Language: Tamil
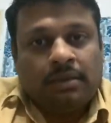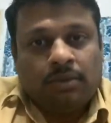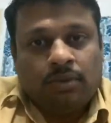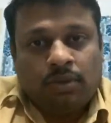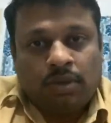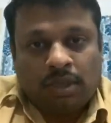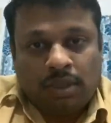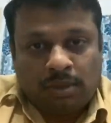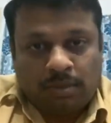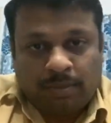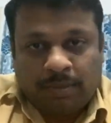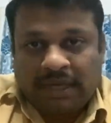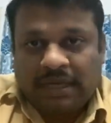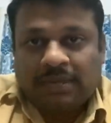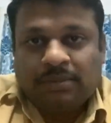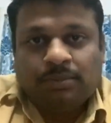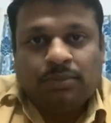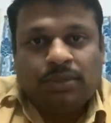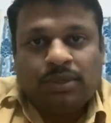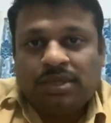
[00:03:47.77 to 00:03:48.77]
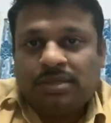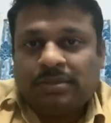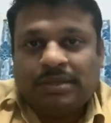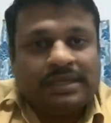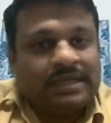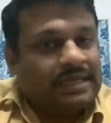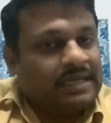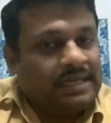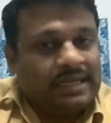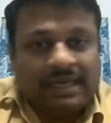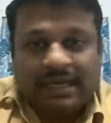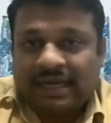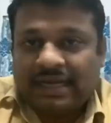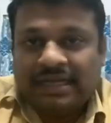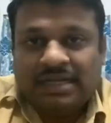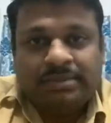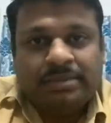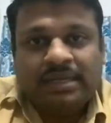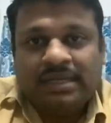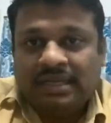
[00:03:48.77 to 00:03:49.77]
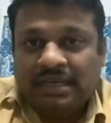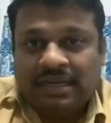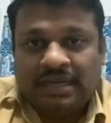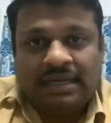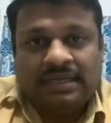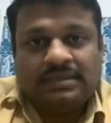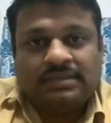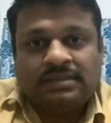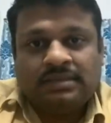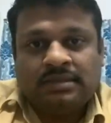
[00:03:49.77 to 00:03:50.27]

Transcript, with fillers: உங்களோட பணம் போயிருமான்னு கேட்டிங்கன்னா கண்டிப்பாக இல்லை